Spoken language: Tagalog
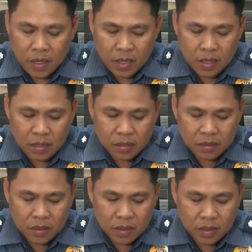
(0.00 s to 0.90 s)

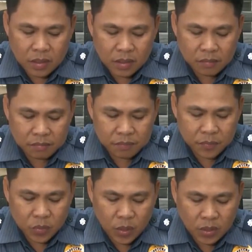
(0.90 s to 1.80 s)
And uh,
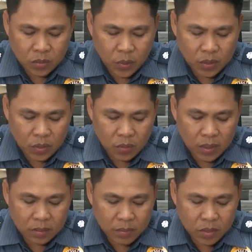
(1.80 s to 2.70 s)

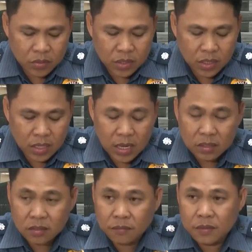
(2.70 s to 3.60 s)
2021, mayroon siyang
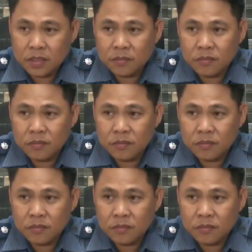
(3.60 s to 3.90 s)
acts of